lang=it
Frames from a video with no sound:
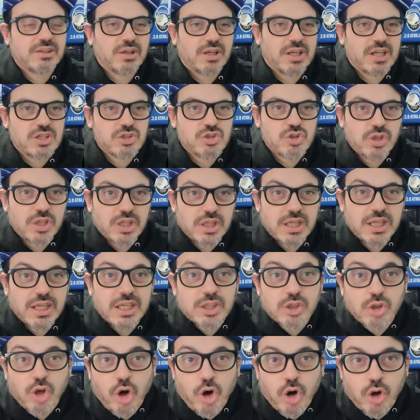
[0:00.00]
occasione
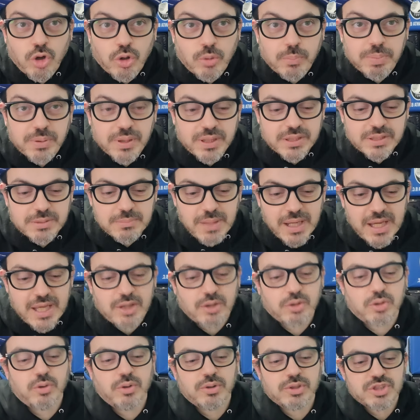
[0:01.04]
d'oro per Di
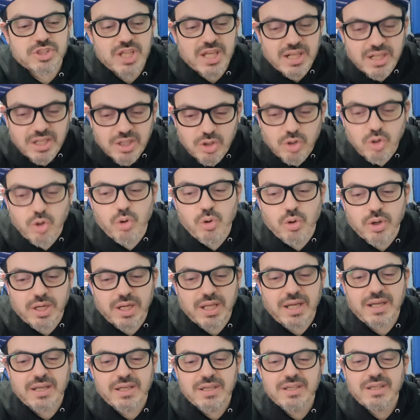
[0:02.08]
Marco e c'è
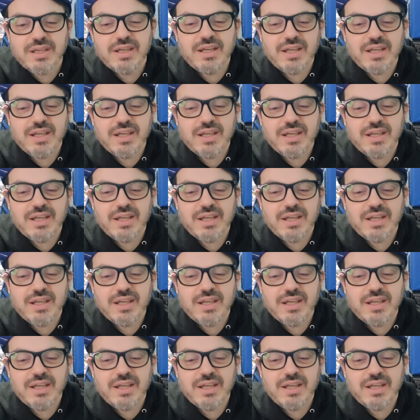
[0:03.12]
ancora eh,